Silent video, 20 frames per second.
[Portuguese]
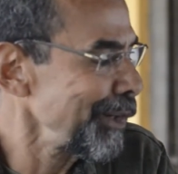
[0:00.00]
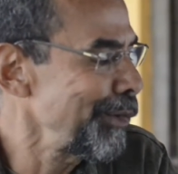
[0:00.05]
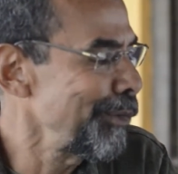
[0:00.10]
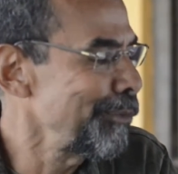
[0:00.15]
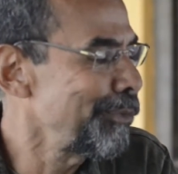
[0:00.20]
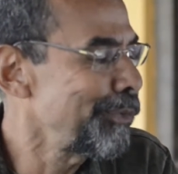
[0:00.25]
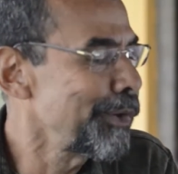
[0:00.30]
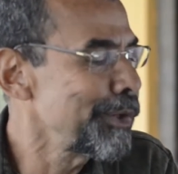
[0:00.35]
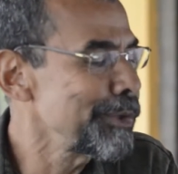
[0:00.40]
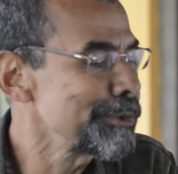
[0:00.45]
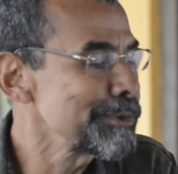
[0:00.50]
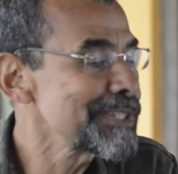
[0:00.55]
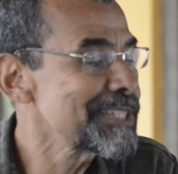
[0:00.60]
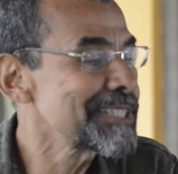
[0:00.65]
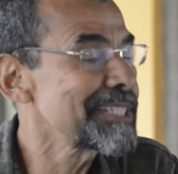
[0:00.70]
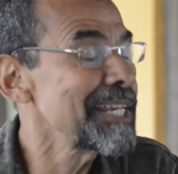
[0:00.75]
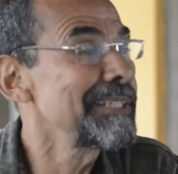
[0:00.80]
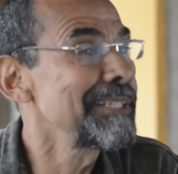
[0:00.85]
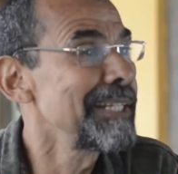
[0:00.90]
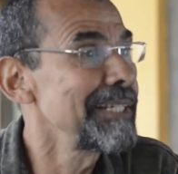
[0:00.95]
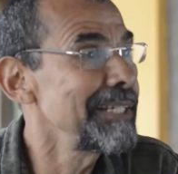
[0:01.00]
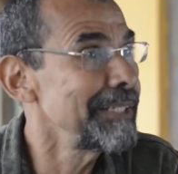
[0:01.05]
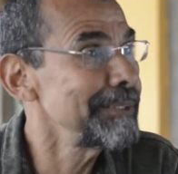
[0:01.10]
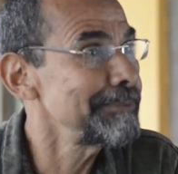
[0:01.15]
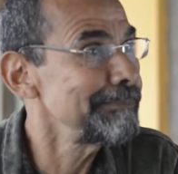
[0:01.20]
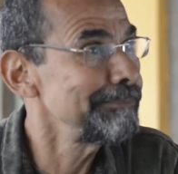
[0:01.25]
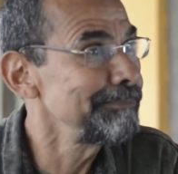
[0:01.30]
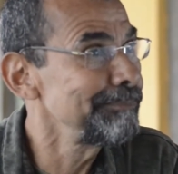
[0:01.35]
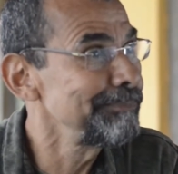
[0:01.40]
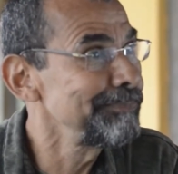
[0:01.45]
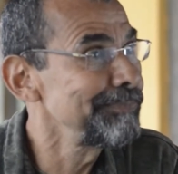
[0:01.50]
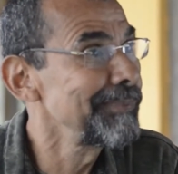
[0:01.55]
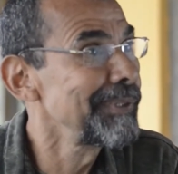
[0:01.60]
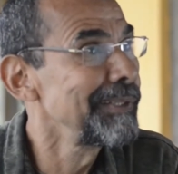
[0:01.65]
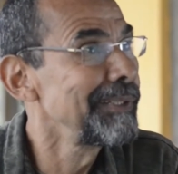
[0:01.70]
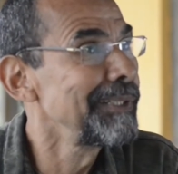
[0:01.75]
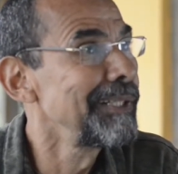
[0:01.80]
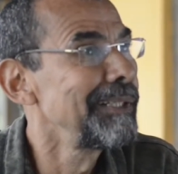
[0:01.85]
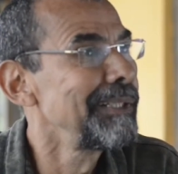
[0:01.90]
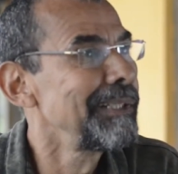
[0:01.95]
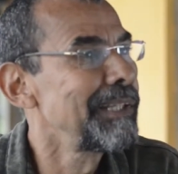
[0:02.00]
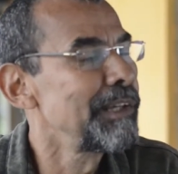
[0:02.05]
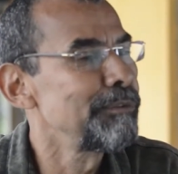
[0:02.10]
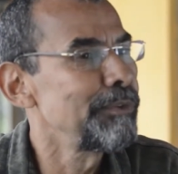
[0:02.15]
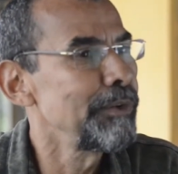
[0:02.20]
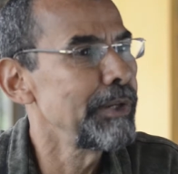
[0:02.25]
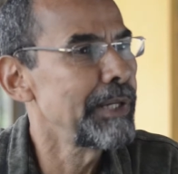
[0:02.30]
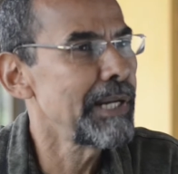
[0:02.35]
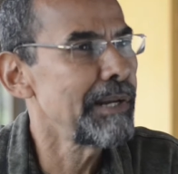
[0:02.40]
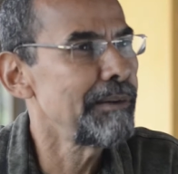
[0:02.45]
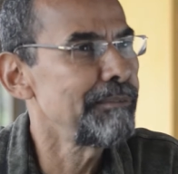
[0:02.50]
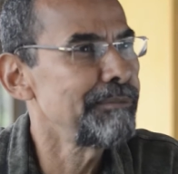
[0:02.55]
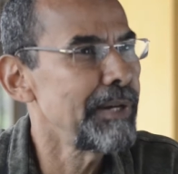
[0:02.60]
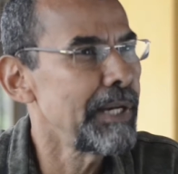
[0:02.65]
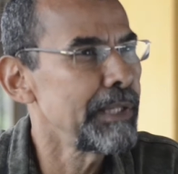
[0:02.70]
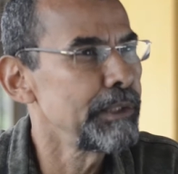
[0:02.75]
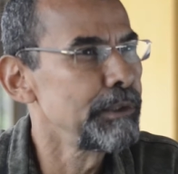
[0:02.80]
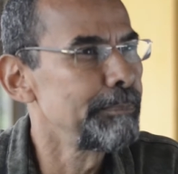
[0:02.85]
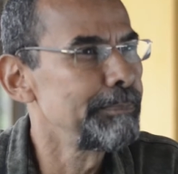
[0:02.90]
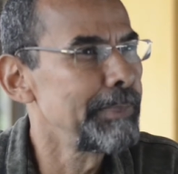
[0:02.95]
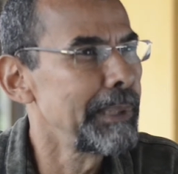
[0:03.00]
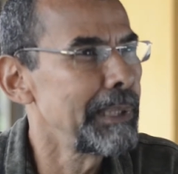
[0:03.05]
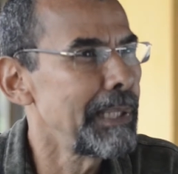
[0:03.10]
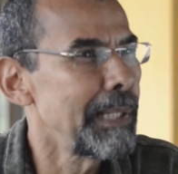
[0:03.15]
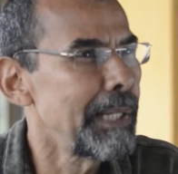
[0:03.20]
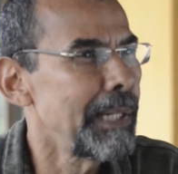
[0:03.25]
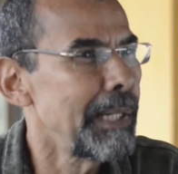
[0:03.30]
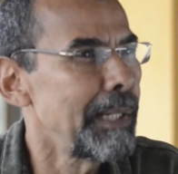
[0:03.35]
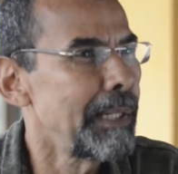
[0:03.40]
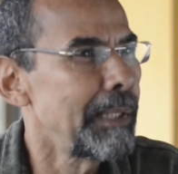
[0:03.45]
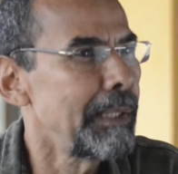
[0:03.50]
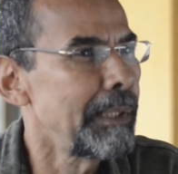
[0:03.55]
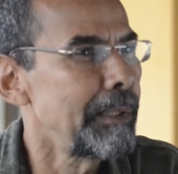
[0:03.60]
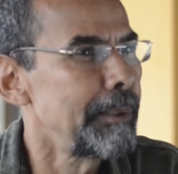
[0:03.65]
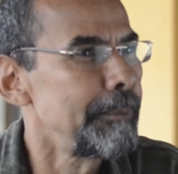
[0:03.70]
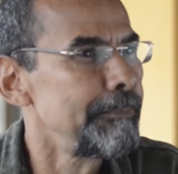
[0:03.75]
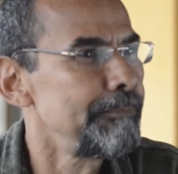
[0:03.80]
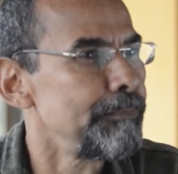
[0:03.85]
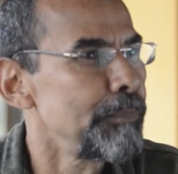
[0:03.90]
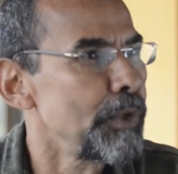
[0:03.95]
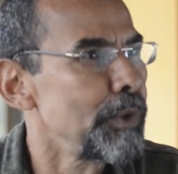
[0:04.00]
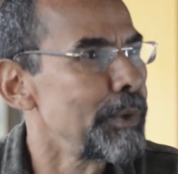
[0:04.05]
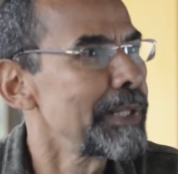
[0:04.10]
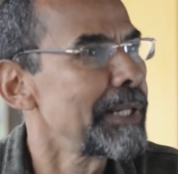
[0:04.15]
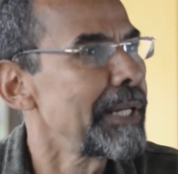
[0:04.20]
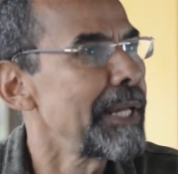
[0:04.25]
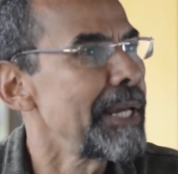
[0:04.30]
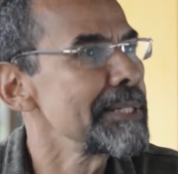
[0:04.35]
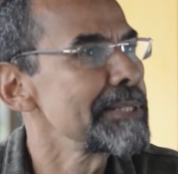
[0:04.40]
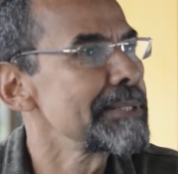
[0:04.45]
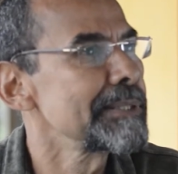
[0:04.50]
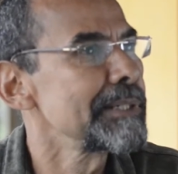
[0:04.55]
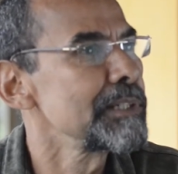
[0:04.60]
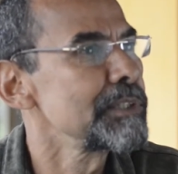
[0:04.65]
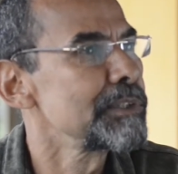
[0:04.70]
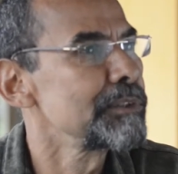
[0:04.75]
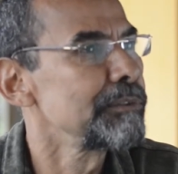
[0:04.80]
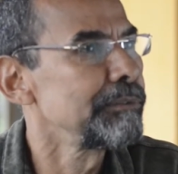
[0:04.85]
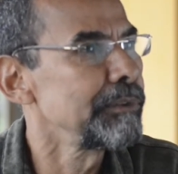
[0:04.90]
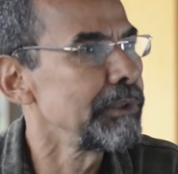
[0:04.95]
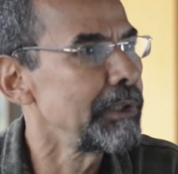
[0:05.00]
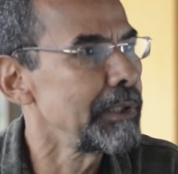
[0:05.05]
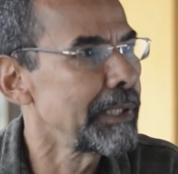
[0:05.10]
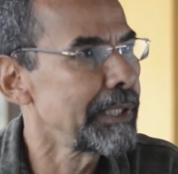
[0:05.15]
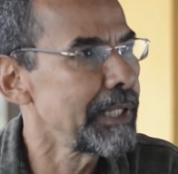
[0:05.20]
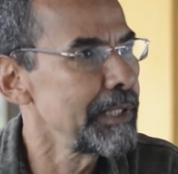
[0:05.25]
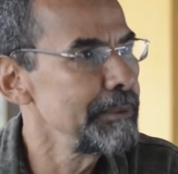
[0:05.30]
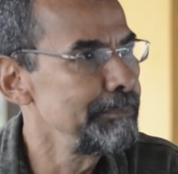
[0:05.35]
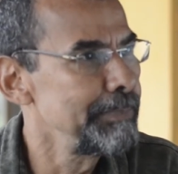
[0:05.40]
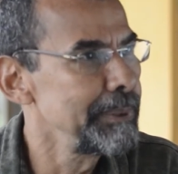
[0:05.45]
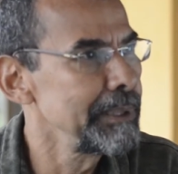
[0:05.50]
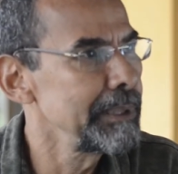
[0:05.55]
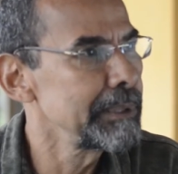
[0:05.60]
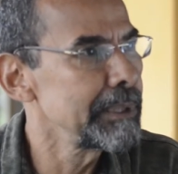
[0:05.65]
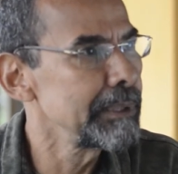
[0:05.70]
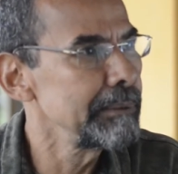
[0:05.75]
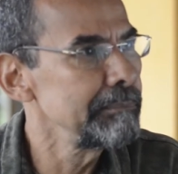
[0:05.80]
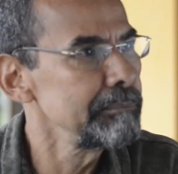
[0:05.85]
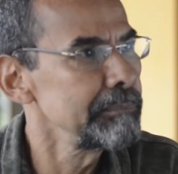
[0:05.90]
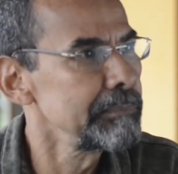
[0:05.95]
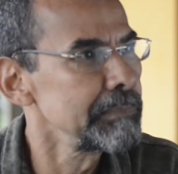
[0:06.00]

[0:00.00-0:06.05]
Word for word: foi um CD que foi gravado pela hum, Orquestra de Viola Caipira.